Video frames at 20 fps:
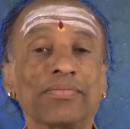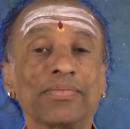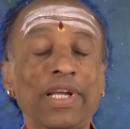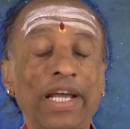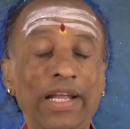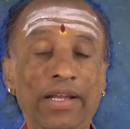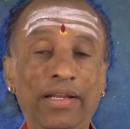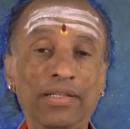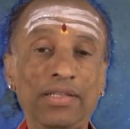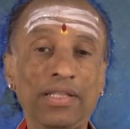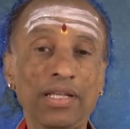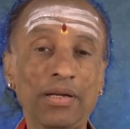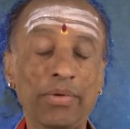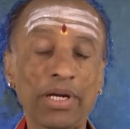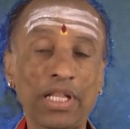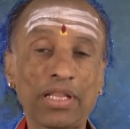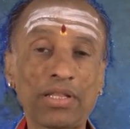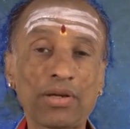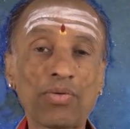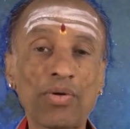சரி
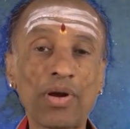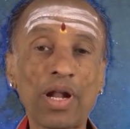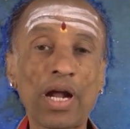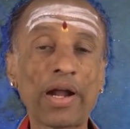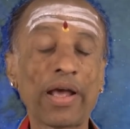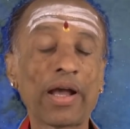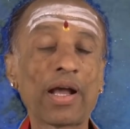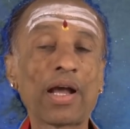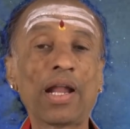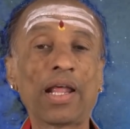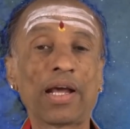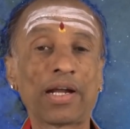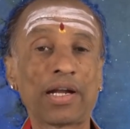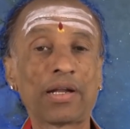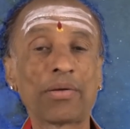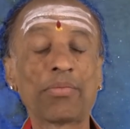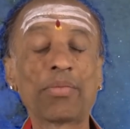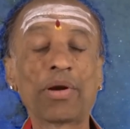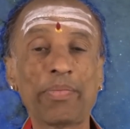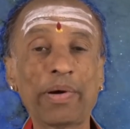திருமணத்துக்கு உண்டான
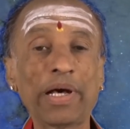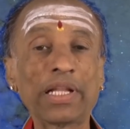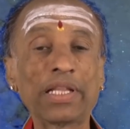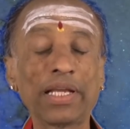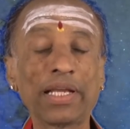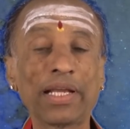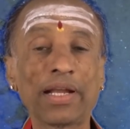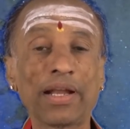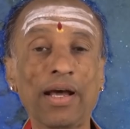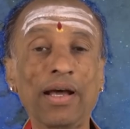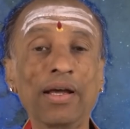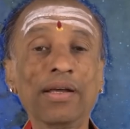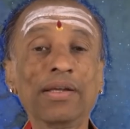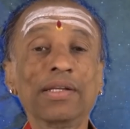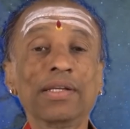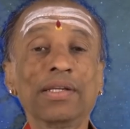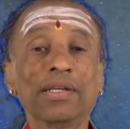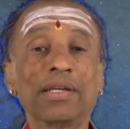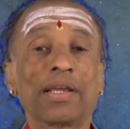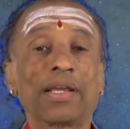காலகட்டம்னு பார்த்தீங்கன்னா
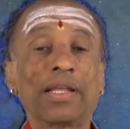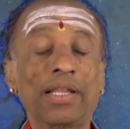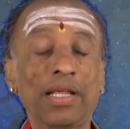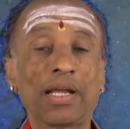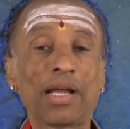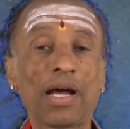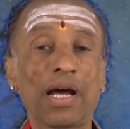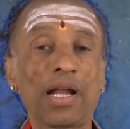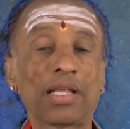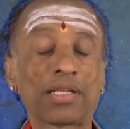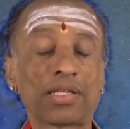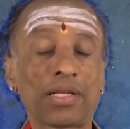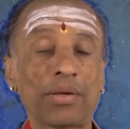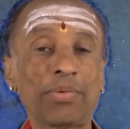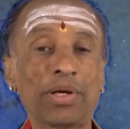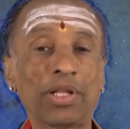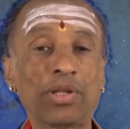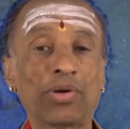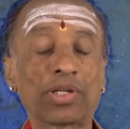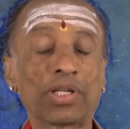இது கால
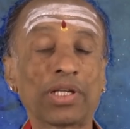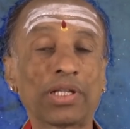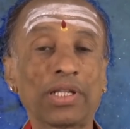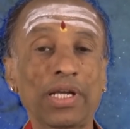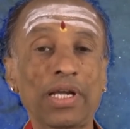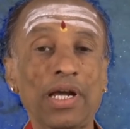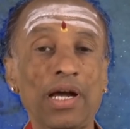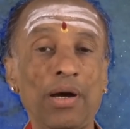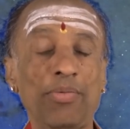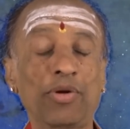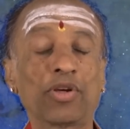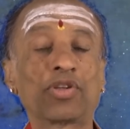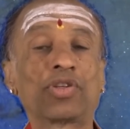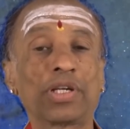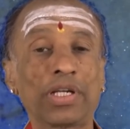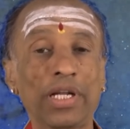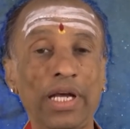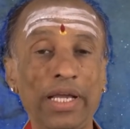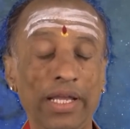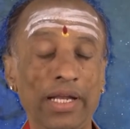சிற்ப தோஷத்துக்கு
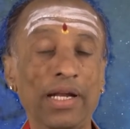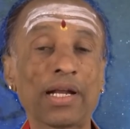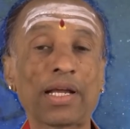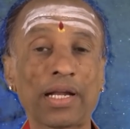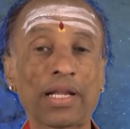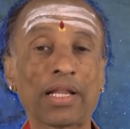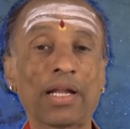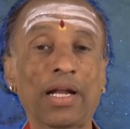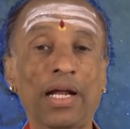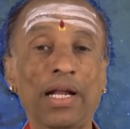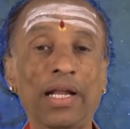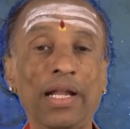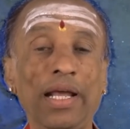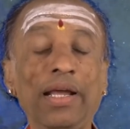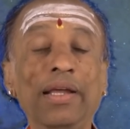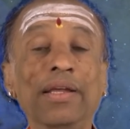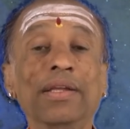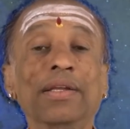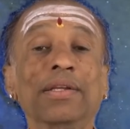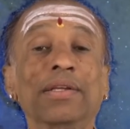ஆப்போசிட்டாக இருக்கிறதுனால
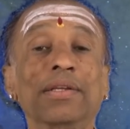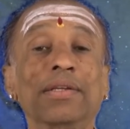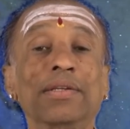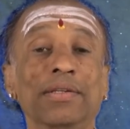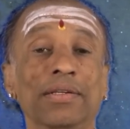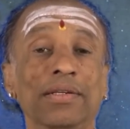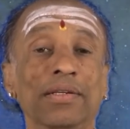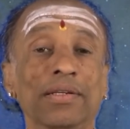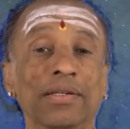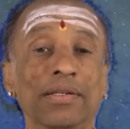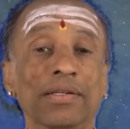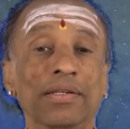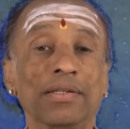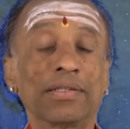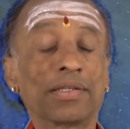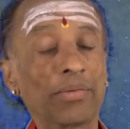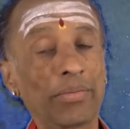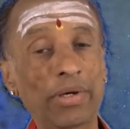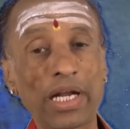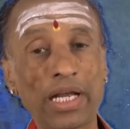
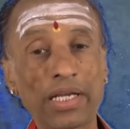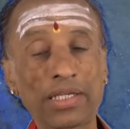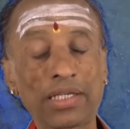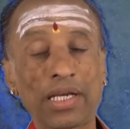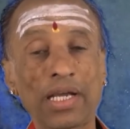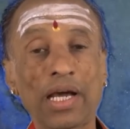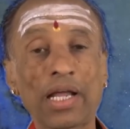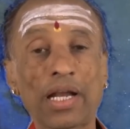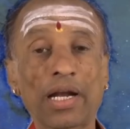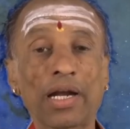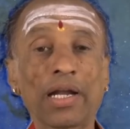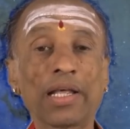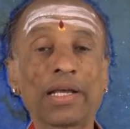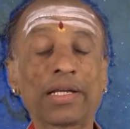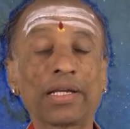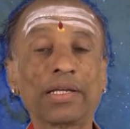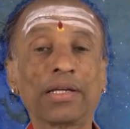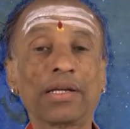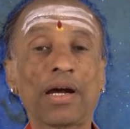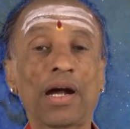
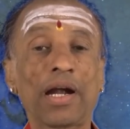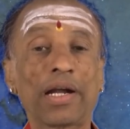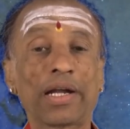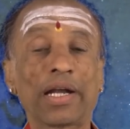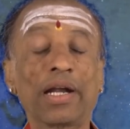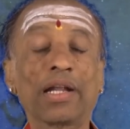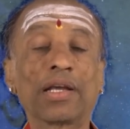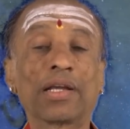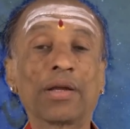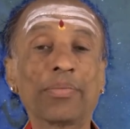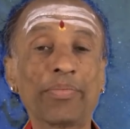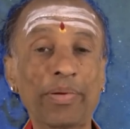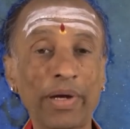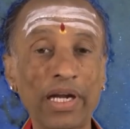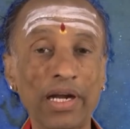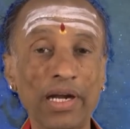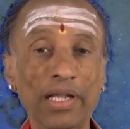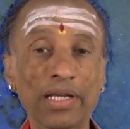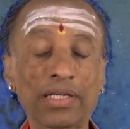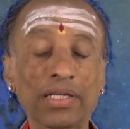சிம்மராசிக்காரர்களுக்கு ஆண்களுக்கு
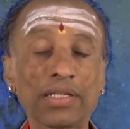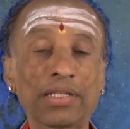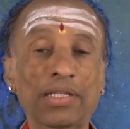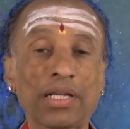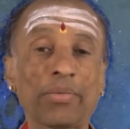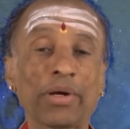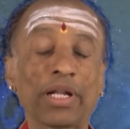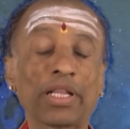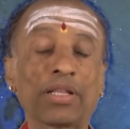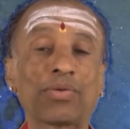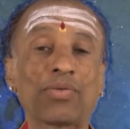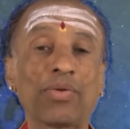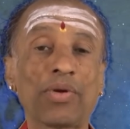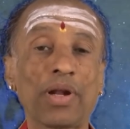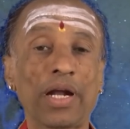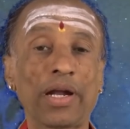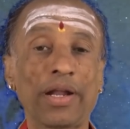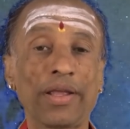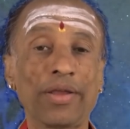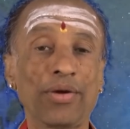பெண்களுக்கு திருமணத்துக்கு
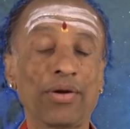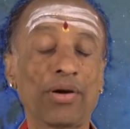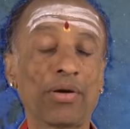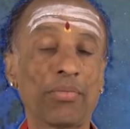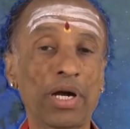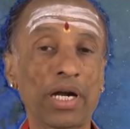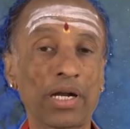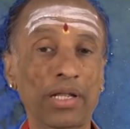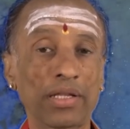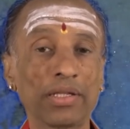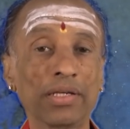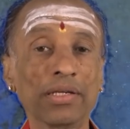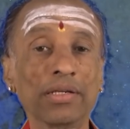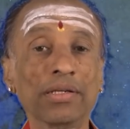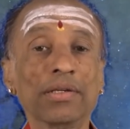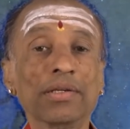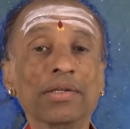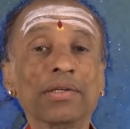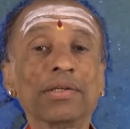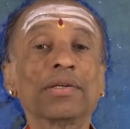உண்டான யோகமானது
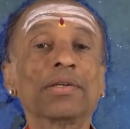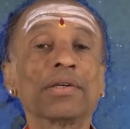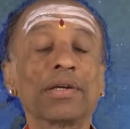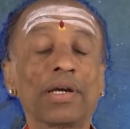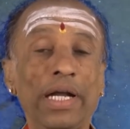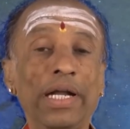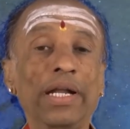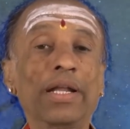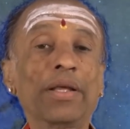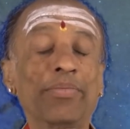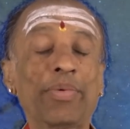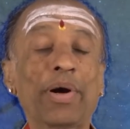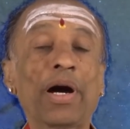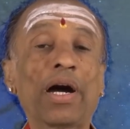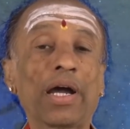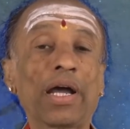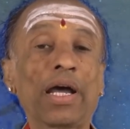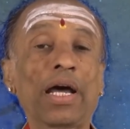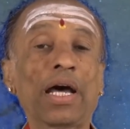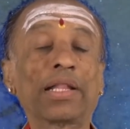
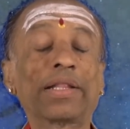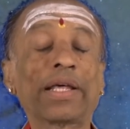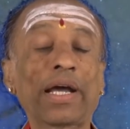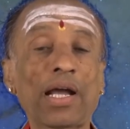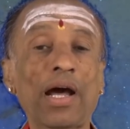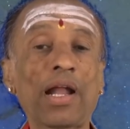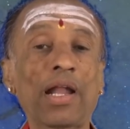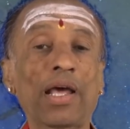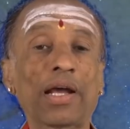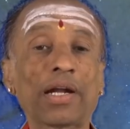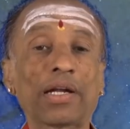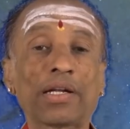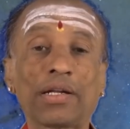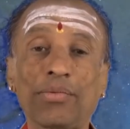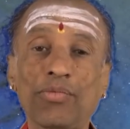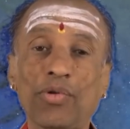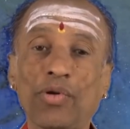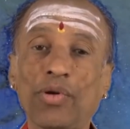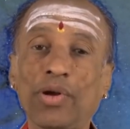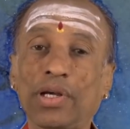கண்டிப்பாக அந்த
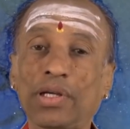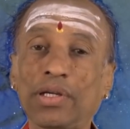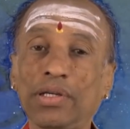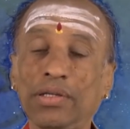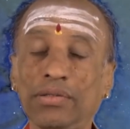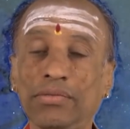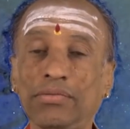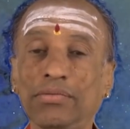காலகட்டம் உங்களுக்கு